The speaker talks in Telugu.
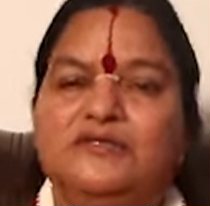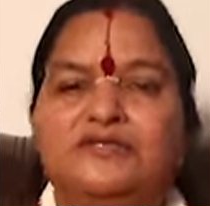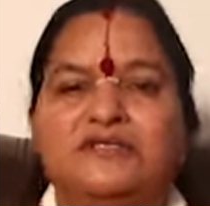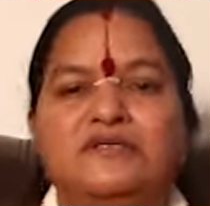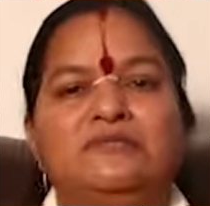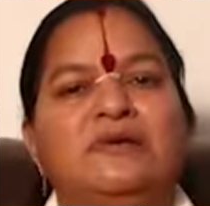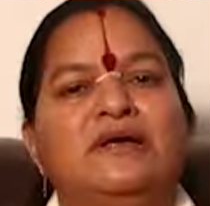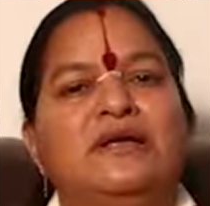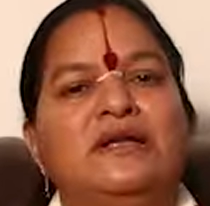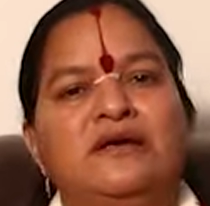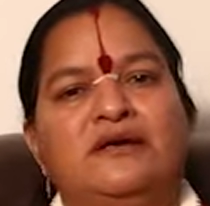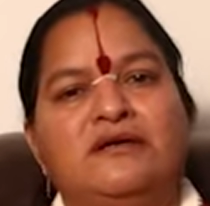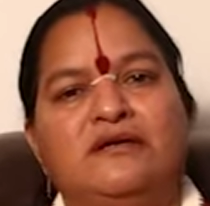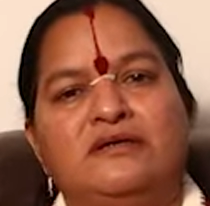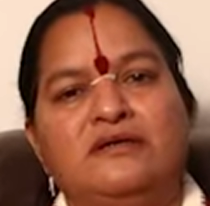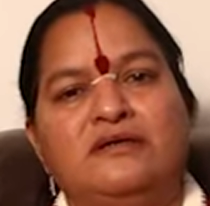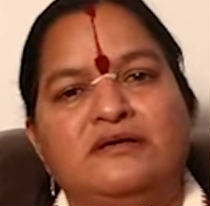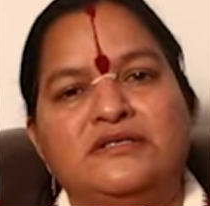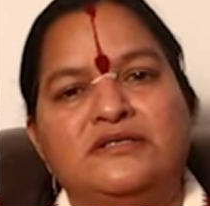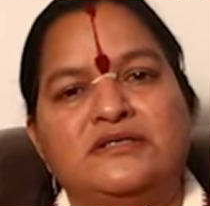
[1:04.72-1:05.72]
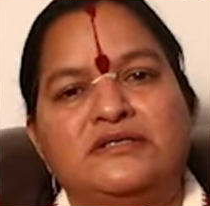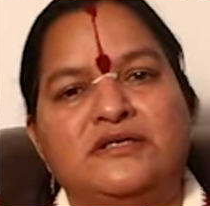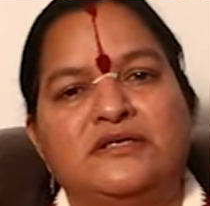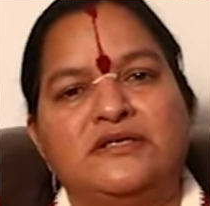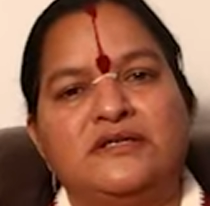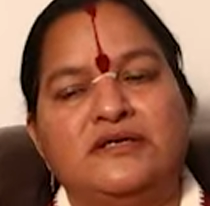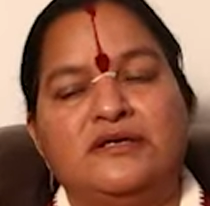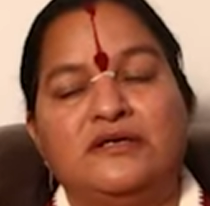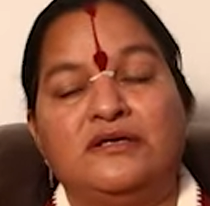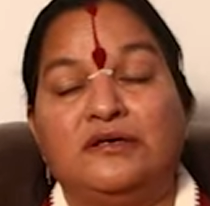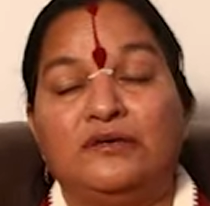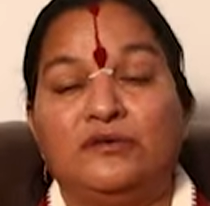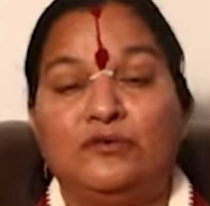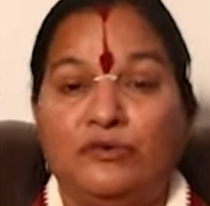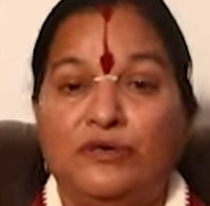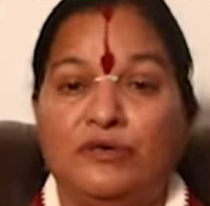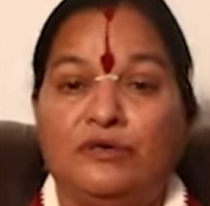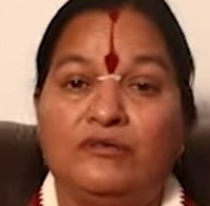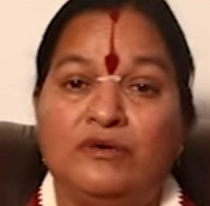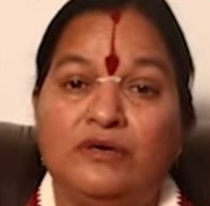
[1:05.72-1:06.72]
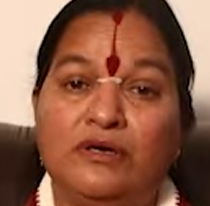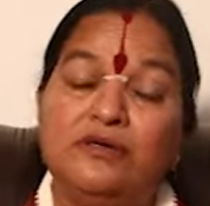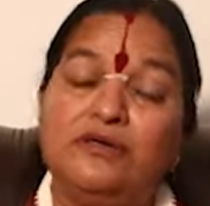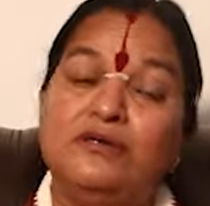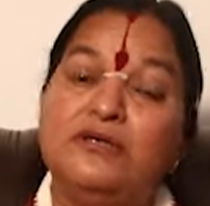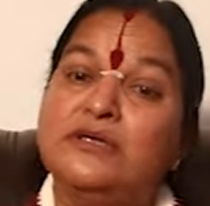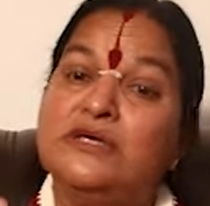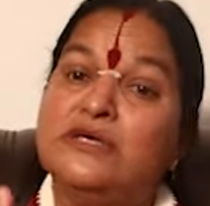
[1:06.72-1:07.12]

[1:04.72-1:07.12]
నుంచి మనల్ని కరుణిస్తుంది అనుకునేవాళ్ళు